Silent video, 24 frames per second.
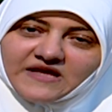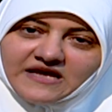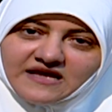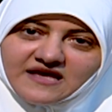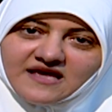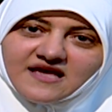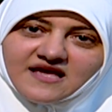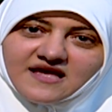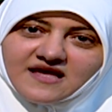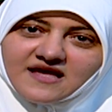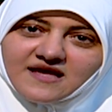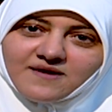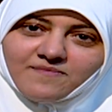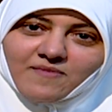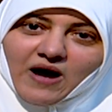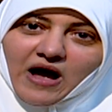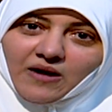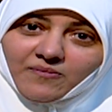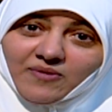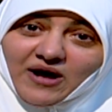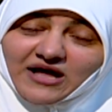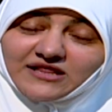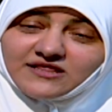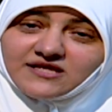آه، آه،
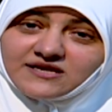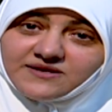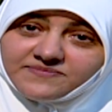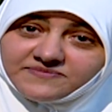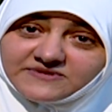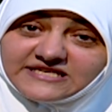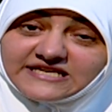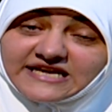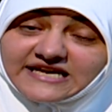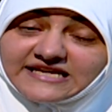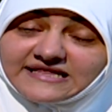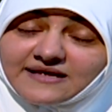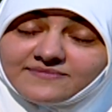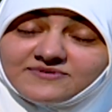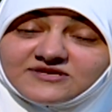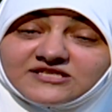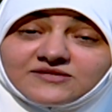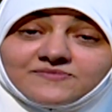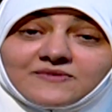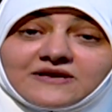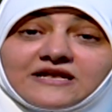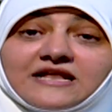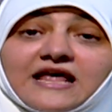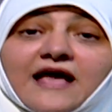مع بعض نبتدي كده
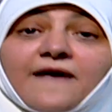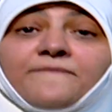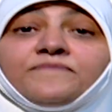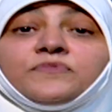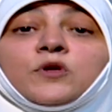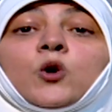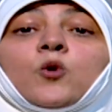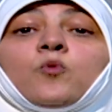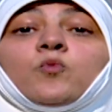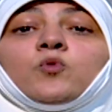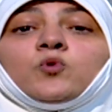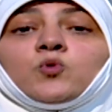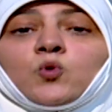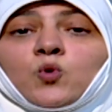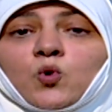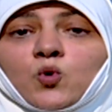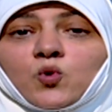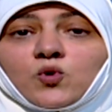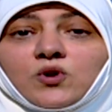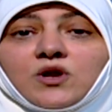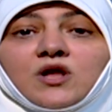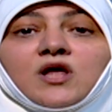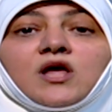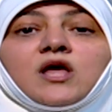بسم الله
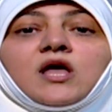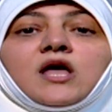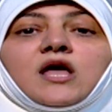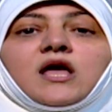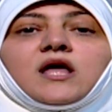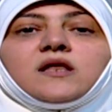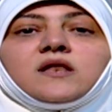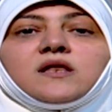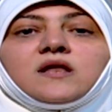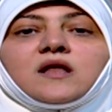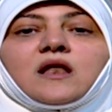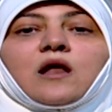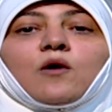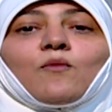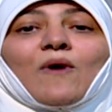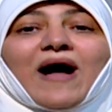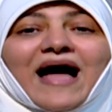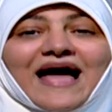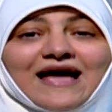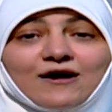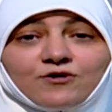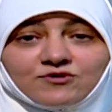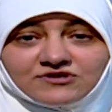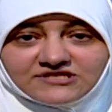ونقول ان لو
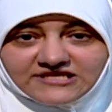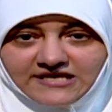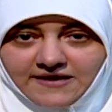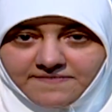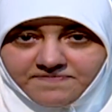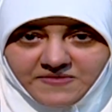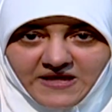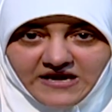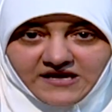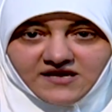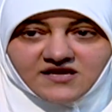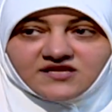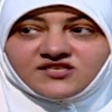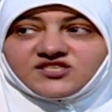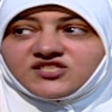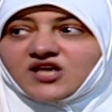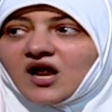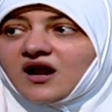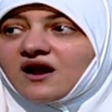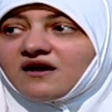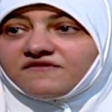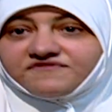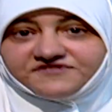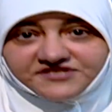عاوز ابنك
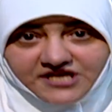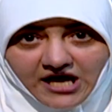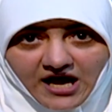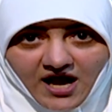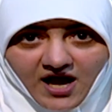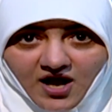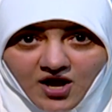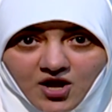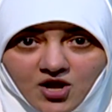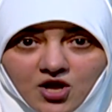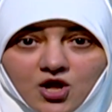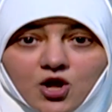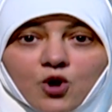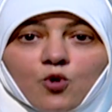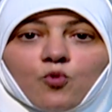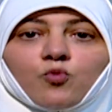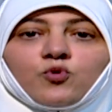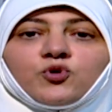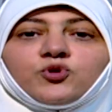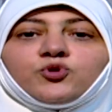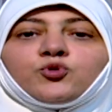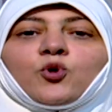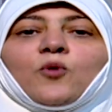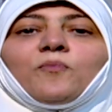يتصرف صح
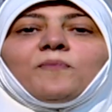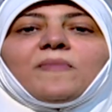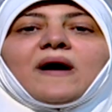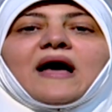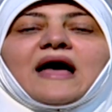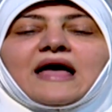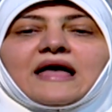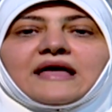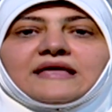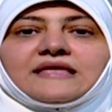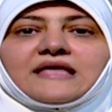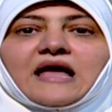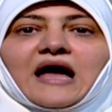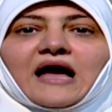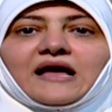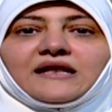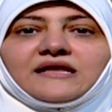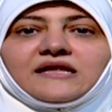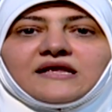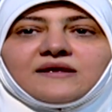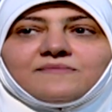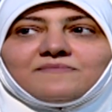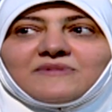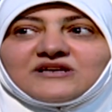وتبقى
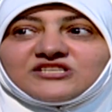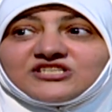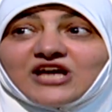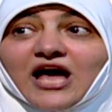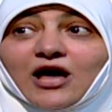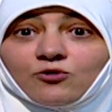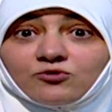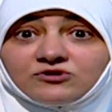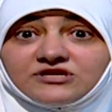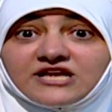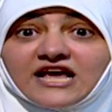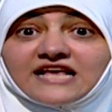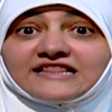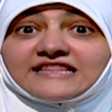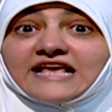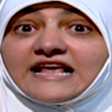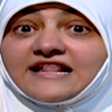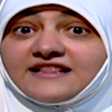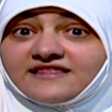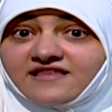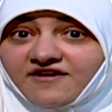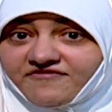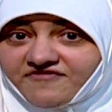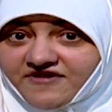يعني مشاعره ديت
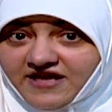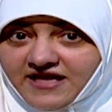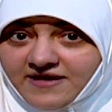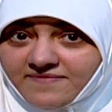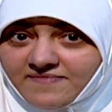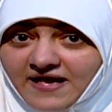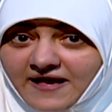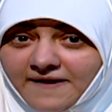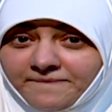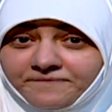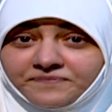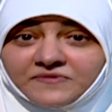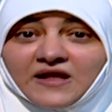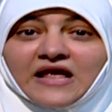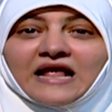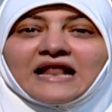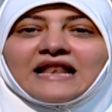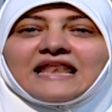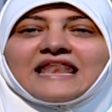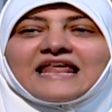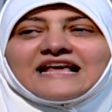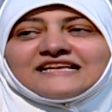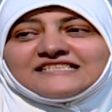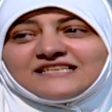انت فاهمها
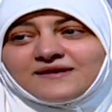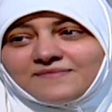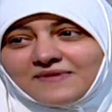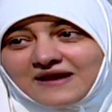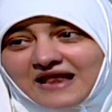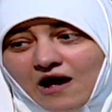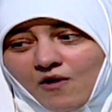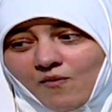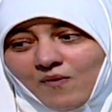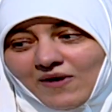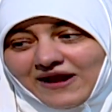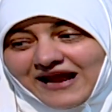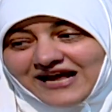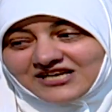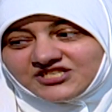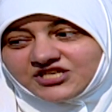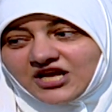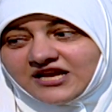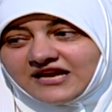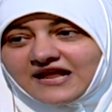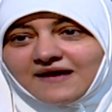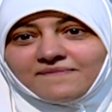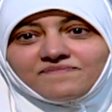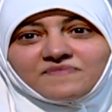لازم الاول
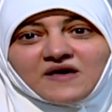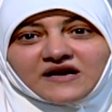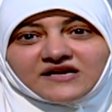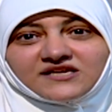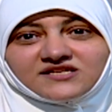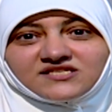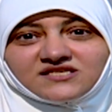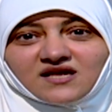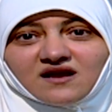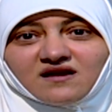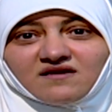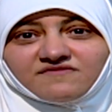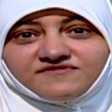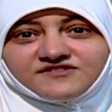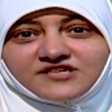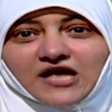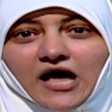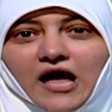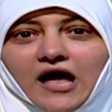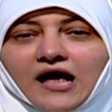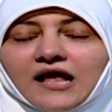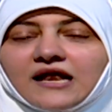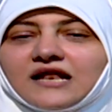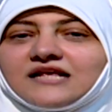عشان ابنك يتصرف
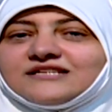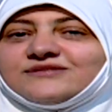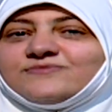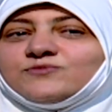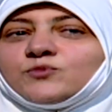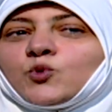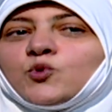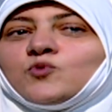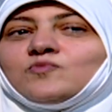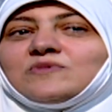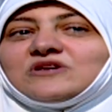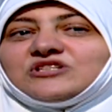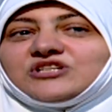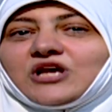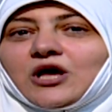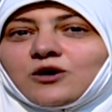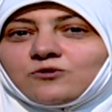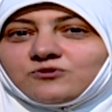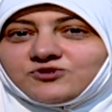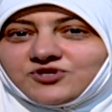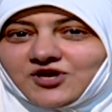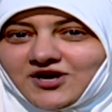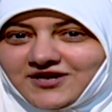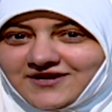صح لازم تكون
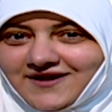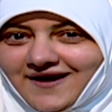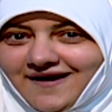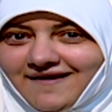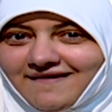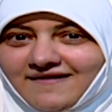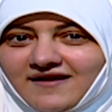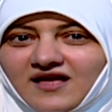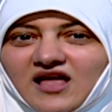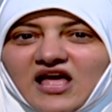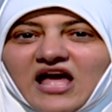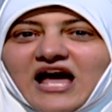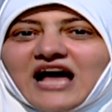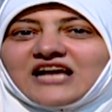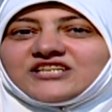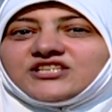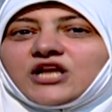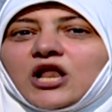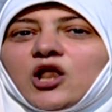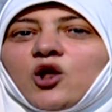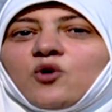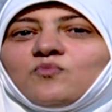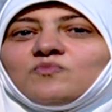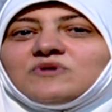مشاعره صحيحه
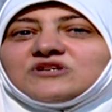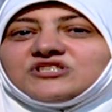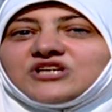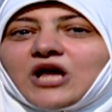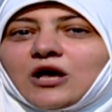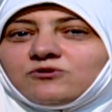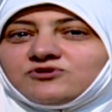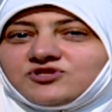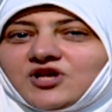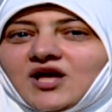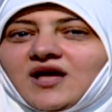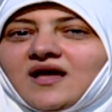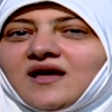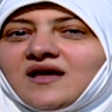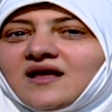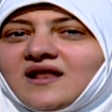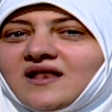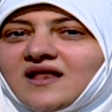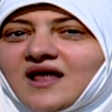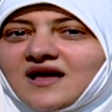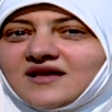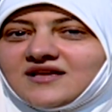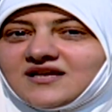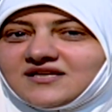عشان لو مشاعره صحيحه ايه
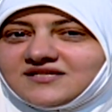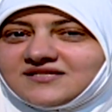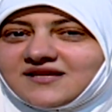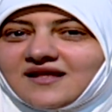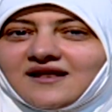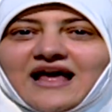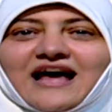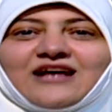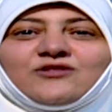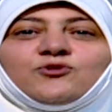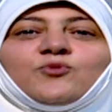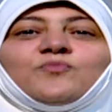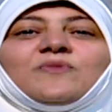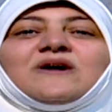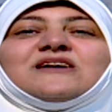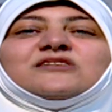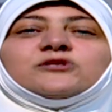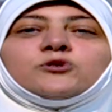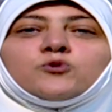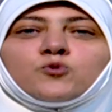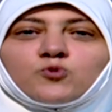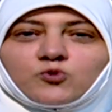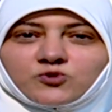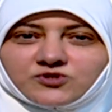اللي هيحصل
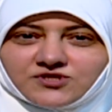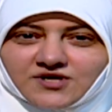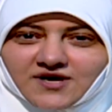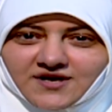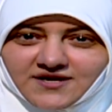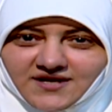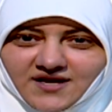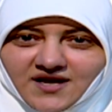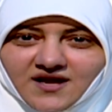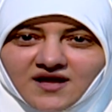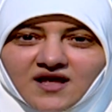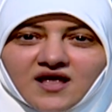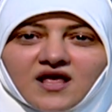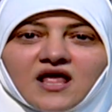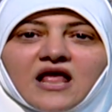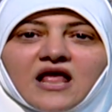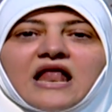هتبقى سلوكه صحيح